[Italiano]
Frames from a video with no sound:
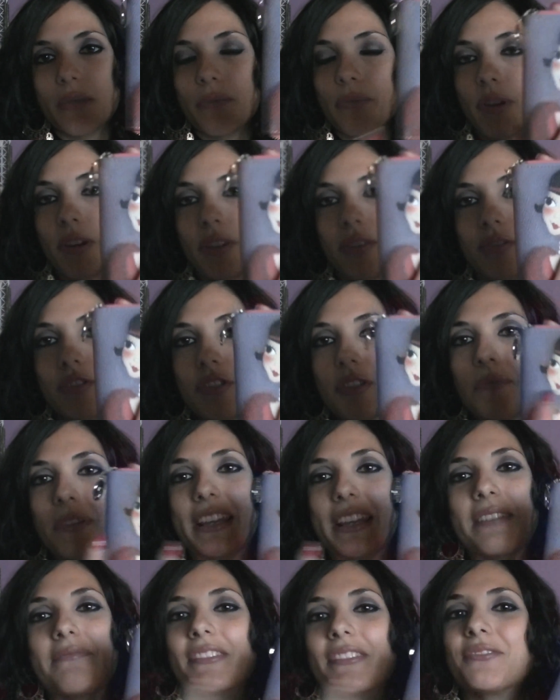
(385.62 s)
un po', non so
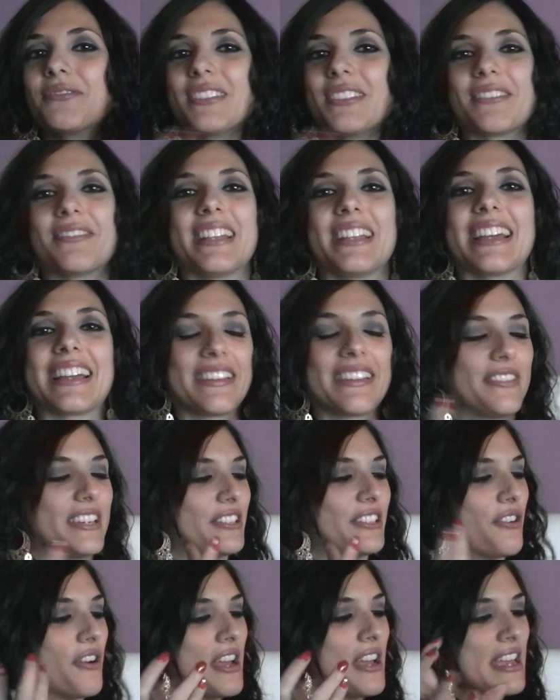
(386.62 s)
perché, ma tutte quelle che
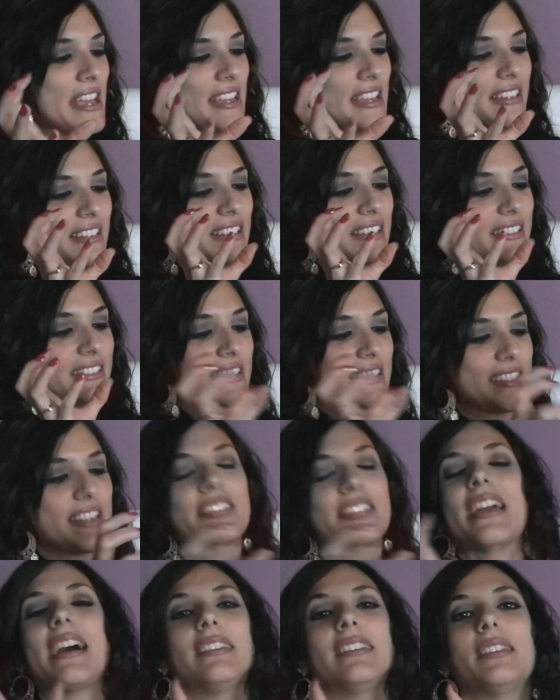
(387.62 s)
vedo eh,
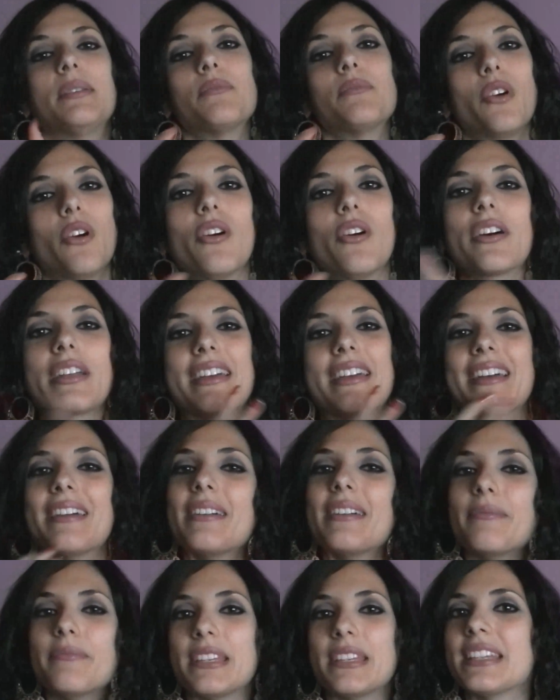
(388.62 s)
disegnate
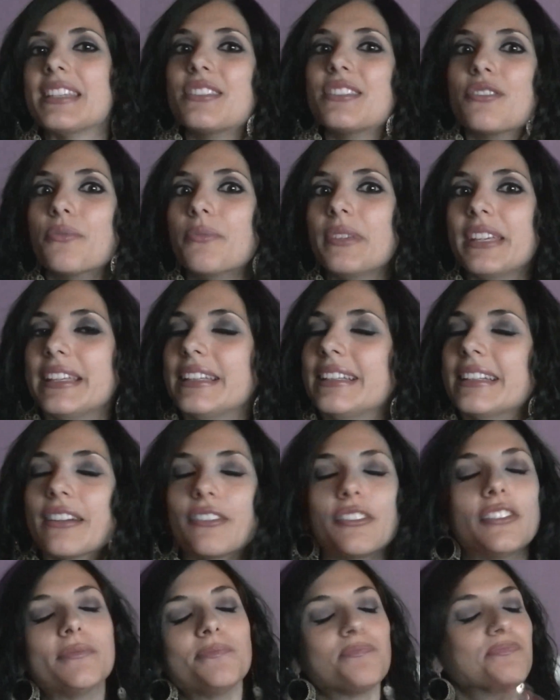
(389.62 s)
more mi
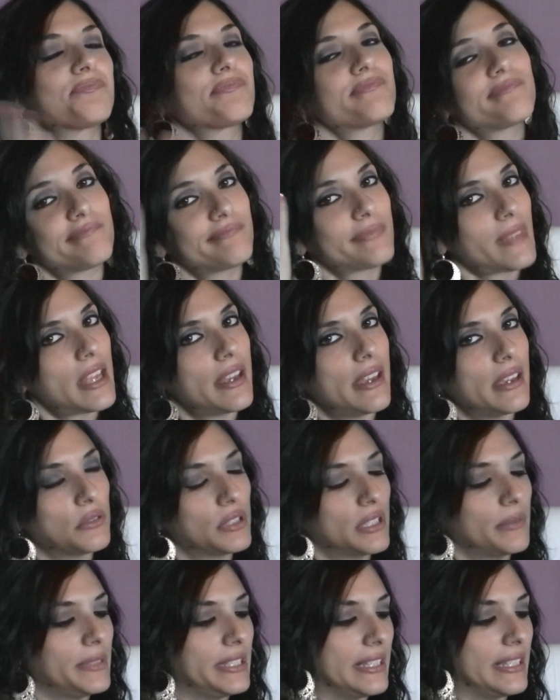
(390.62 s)
somigliano. È
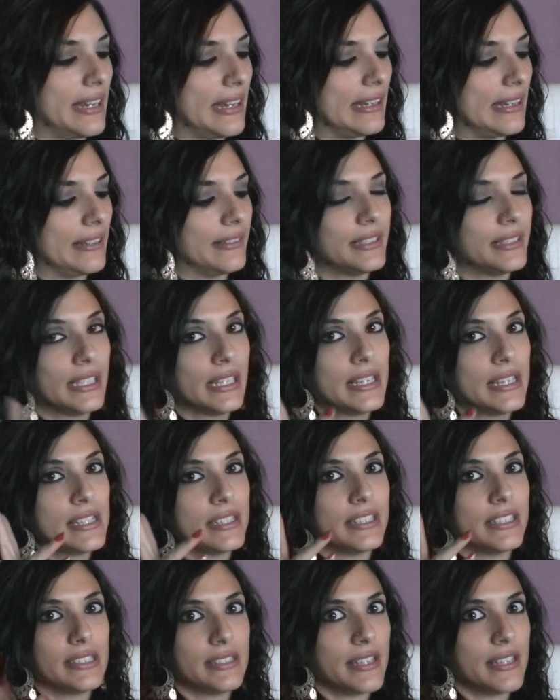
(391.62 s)
una mia
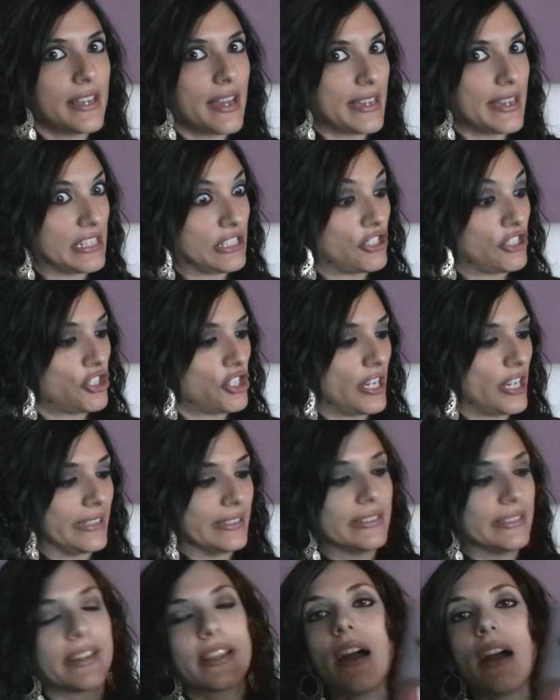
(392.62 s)
idea
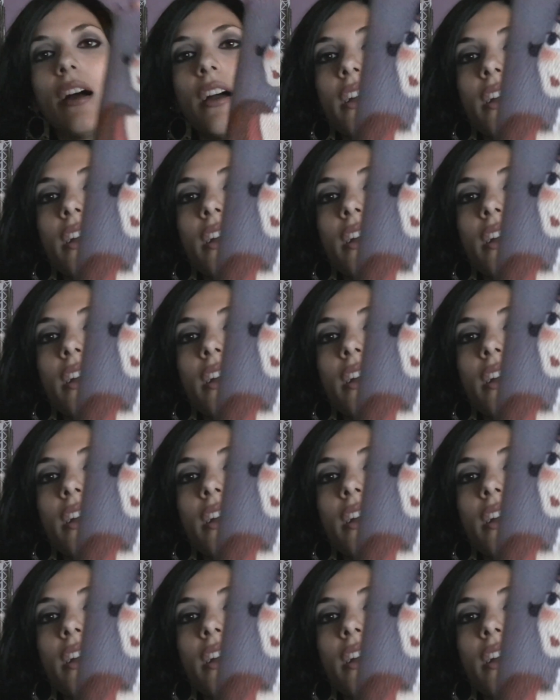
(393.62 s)
eccentrica.